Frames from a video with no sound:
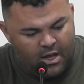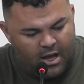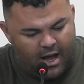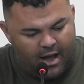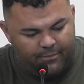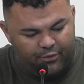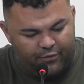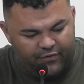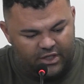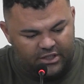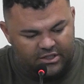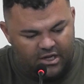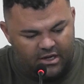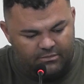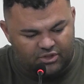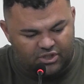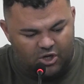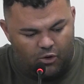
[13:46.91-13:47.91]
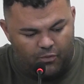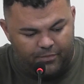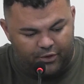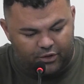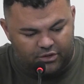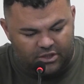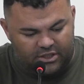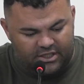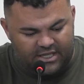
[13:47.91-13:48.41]
Aproveitamos a
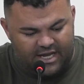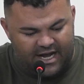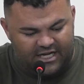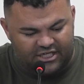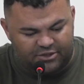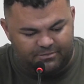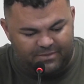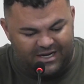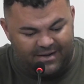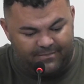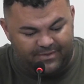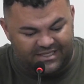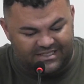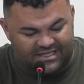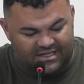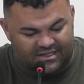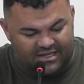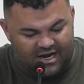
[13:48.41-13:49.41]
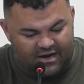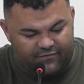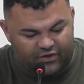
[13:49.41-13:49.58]
oportunidade para apresentar